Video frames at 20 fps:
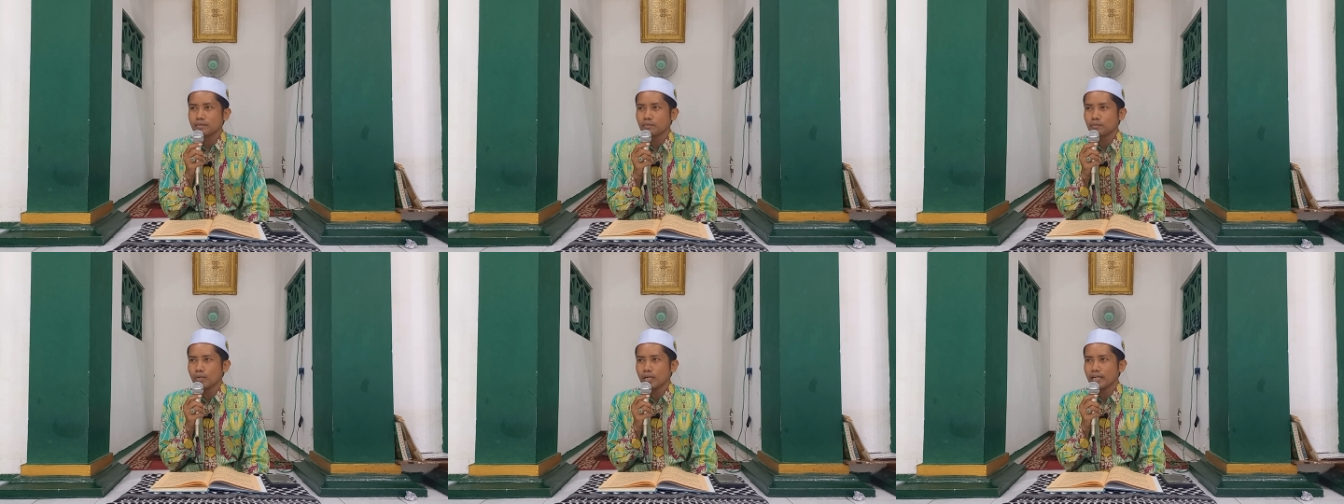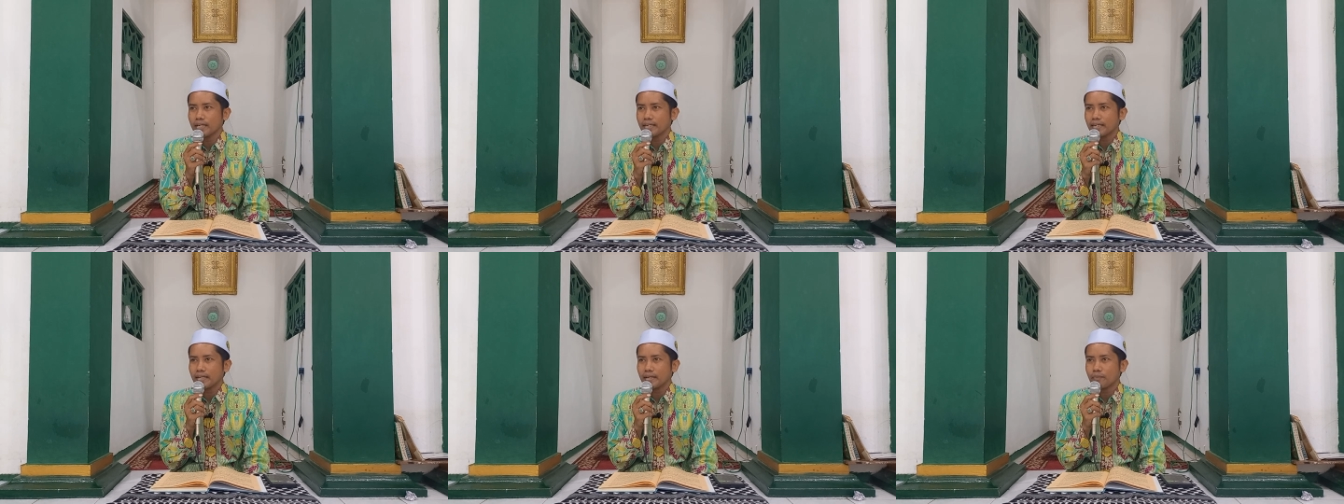
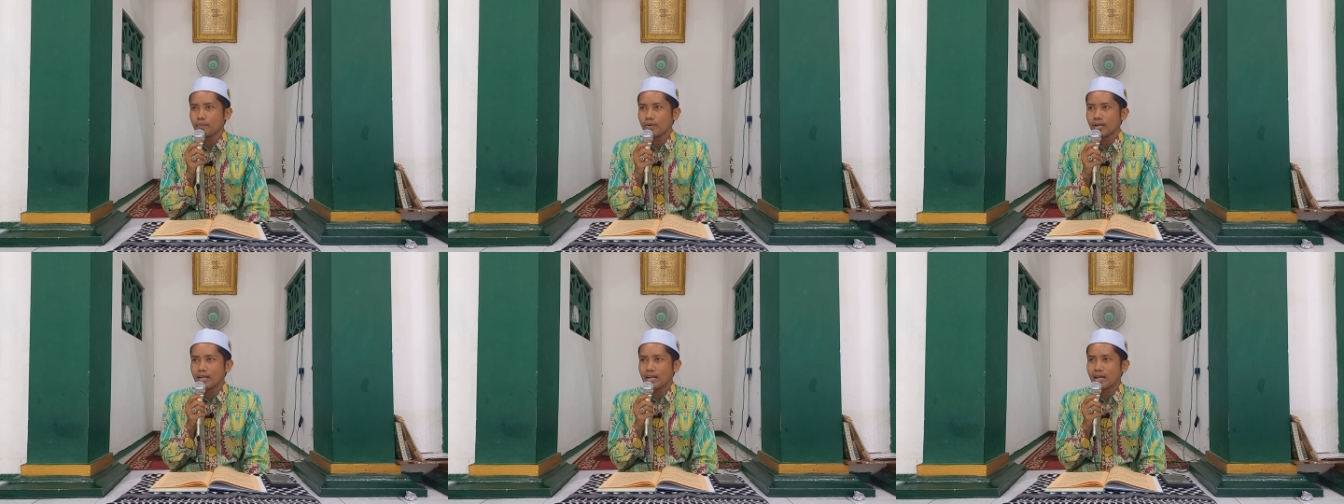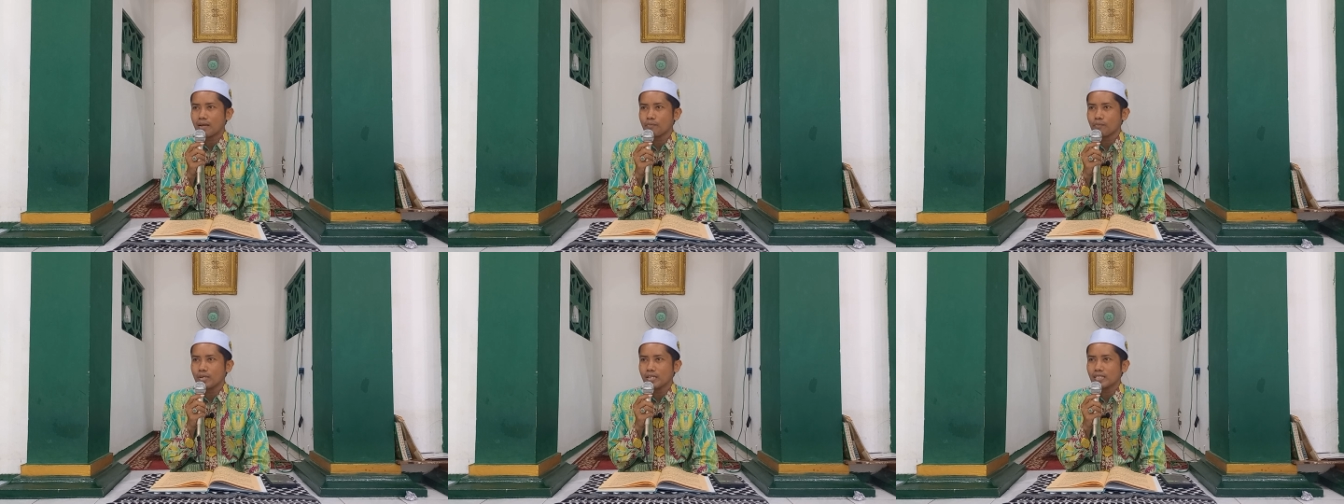beni
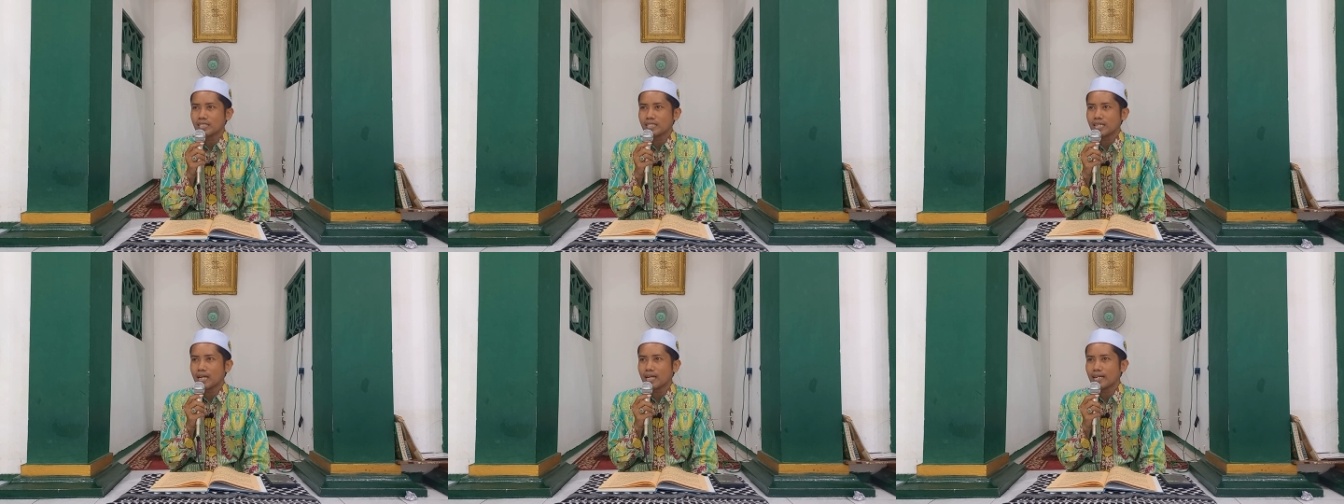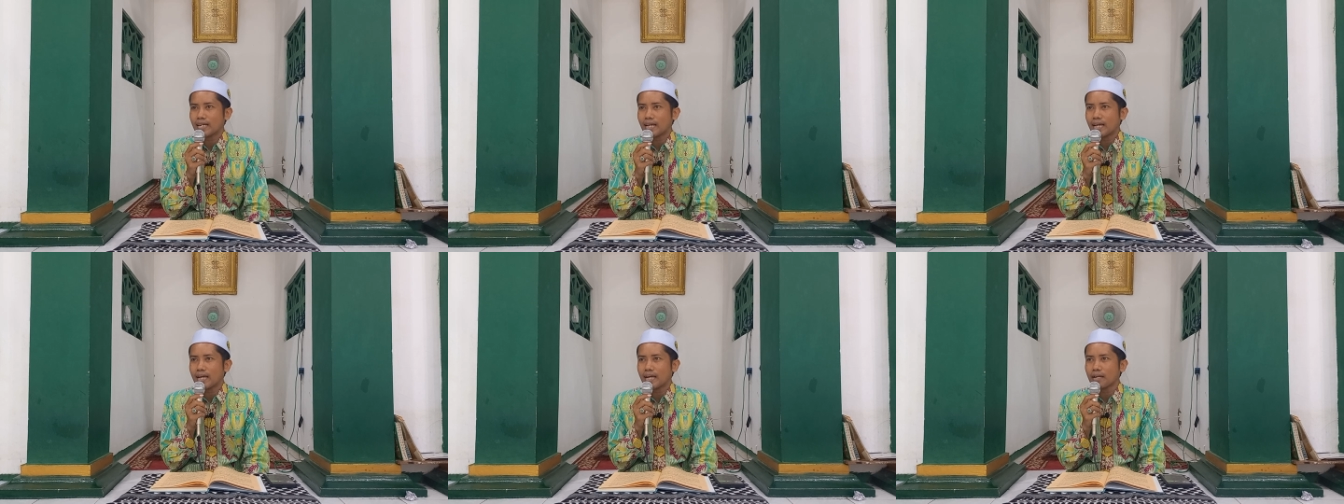perak bisa
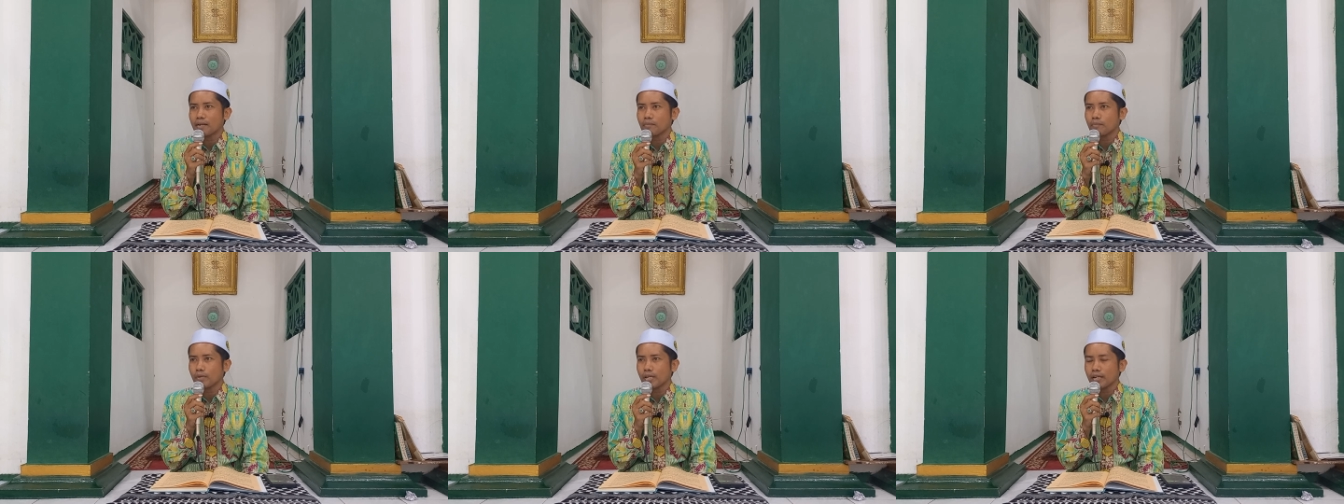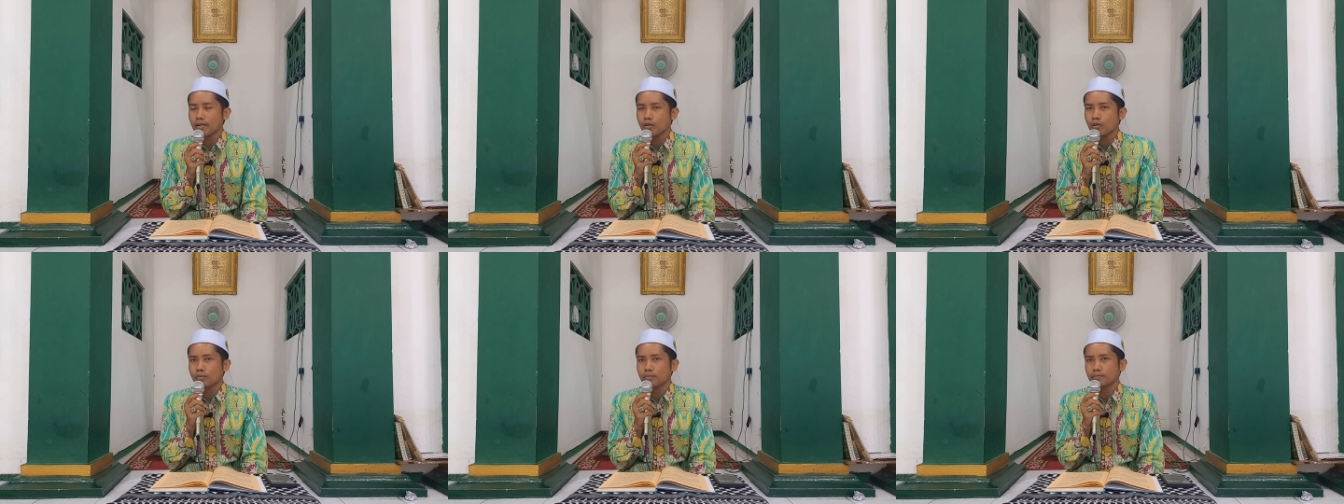nahan
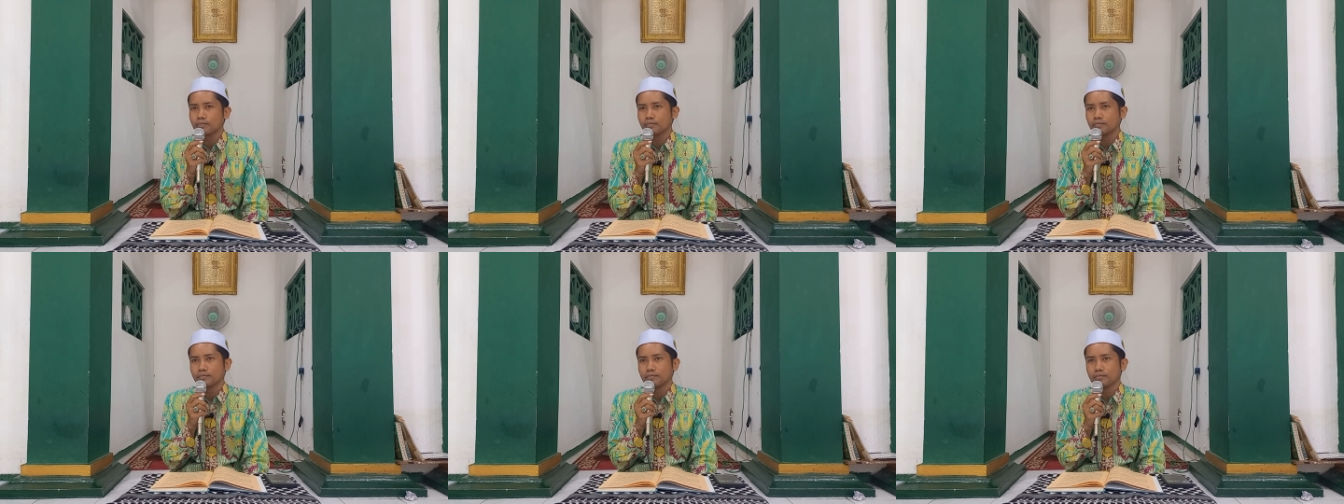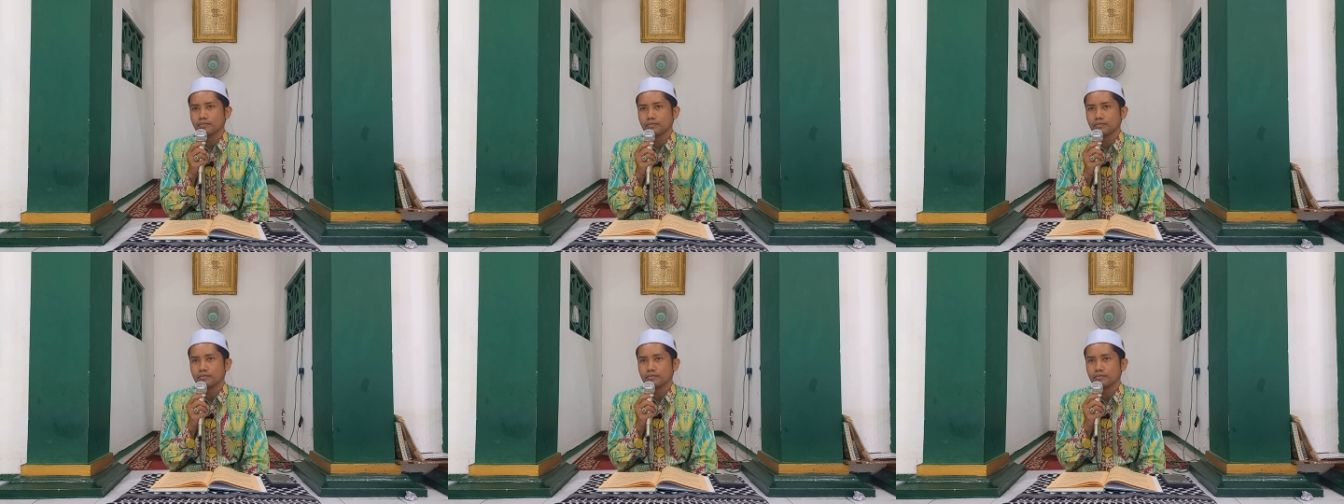minum